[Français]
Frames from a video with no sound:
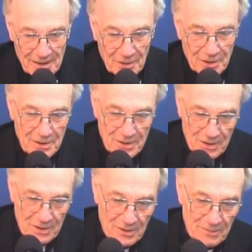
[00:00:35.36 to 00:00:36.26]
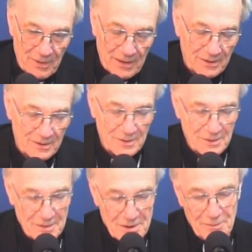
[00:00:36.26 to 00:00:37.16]
à la grotte euh, par
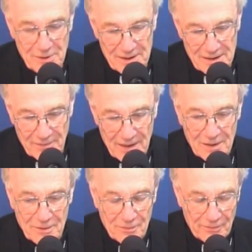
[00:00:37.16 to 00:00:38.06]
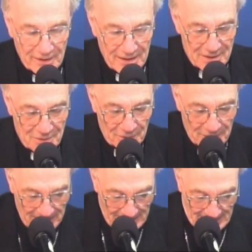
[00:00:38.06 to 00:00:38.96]
l'ensemble des évêques que vous verrez
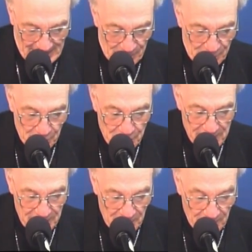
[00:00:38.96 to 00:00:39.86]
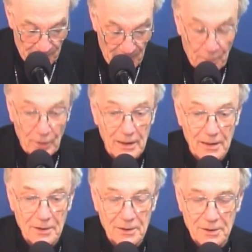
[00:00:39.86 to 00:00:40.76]
sur le jour du Seigneur. Et
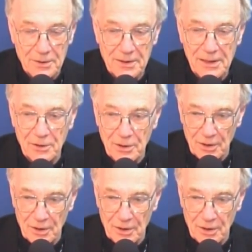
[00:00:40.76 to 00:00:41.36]
puis, dès le